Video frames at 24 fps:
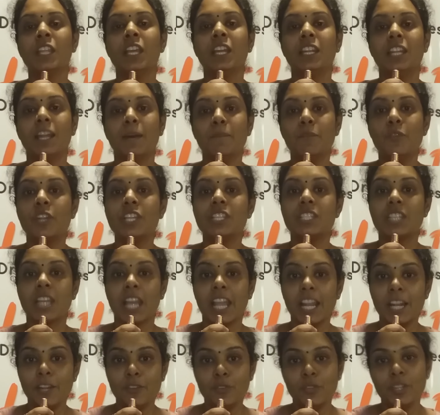நம்மளோட
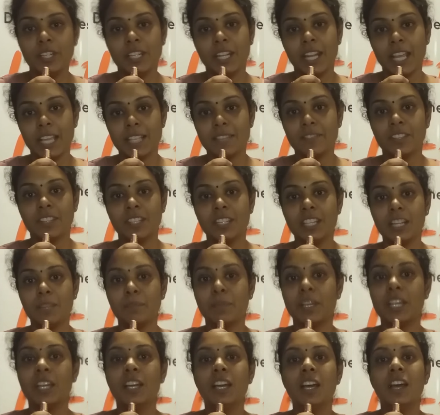சைல்டுஹுட் டேஸ் வந்து
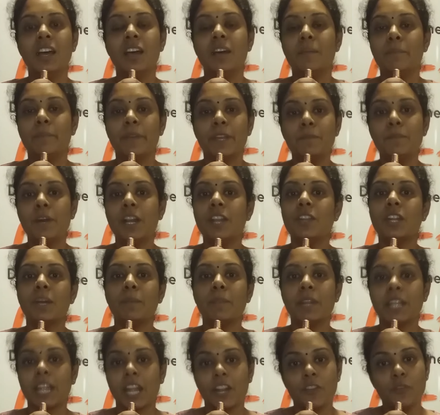நம்ம பெரும்பாலும்
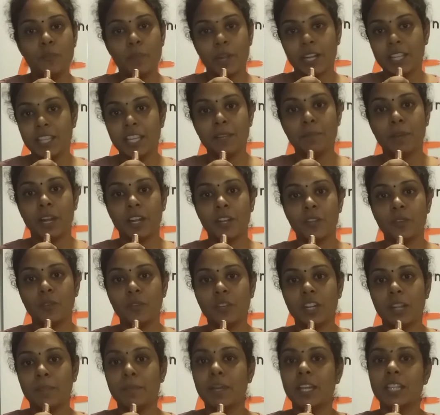நம்ம நினைவுபடுத்திக்க
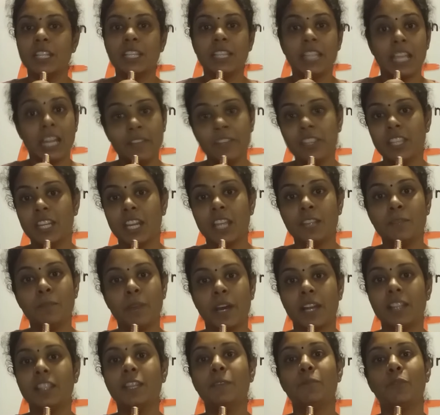மாட்டோம் நமக்கு அதை தெரியவே தெரியாது
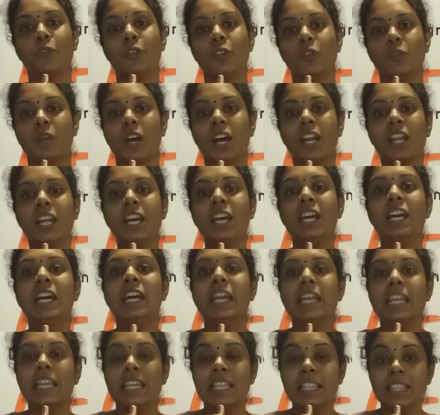மறந்து போயிருக்கும் ஆனால்
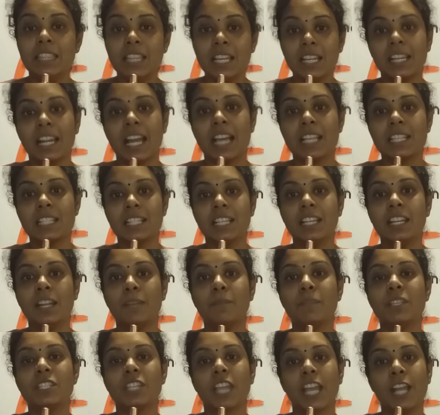இந்த கிளாஸில்
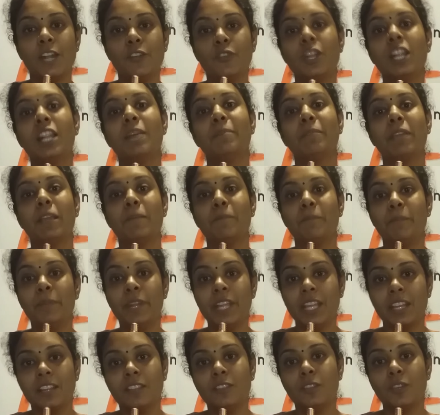நம்ம சைல்டுஹுட்டில் நம்ம
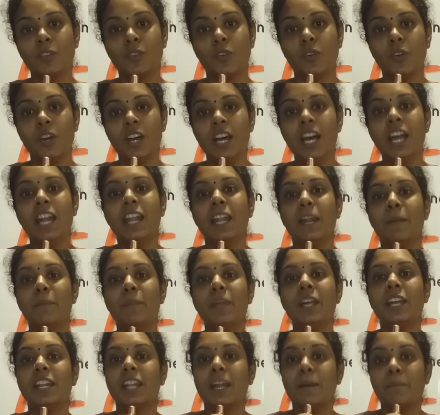எப்படி இருந்திருக்கோம்
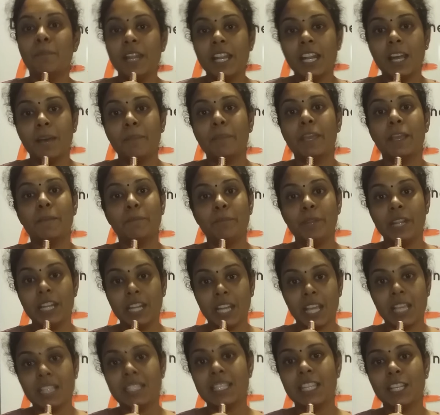நம்ம நம்மளை நம்ம எப்படி
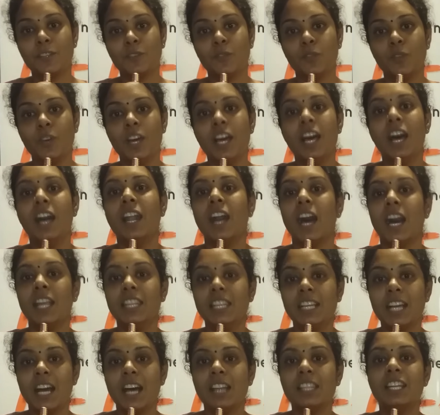நேசிக்கணும்
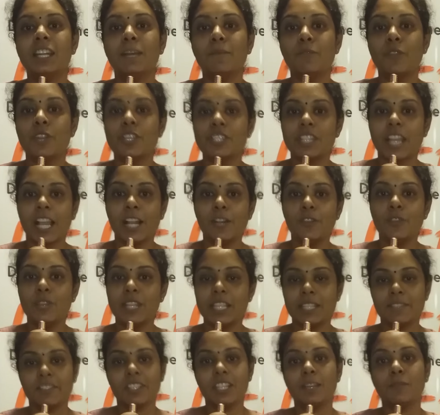அதுக்காக தான் நம்மளோட சைல்டுஹுட்
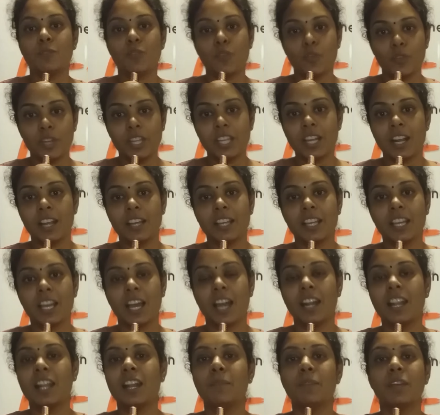டேஸ் வந்து நமக்கு கொடுக்குறாங்க
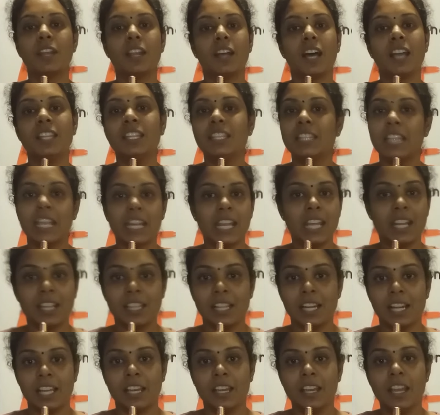ஆனால் நமக்கு அது
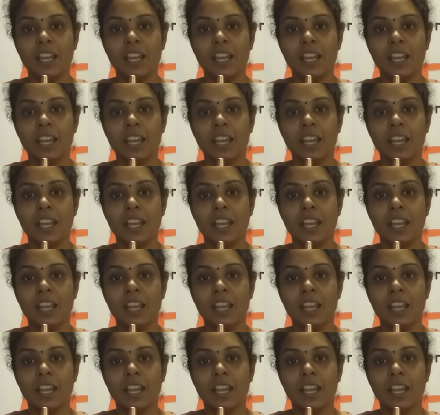தெரியறதில்ல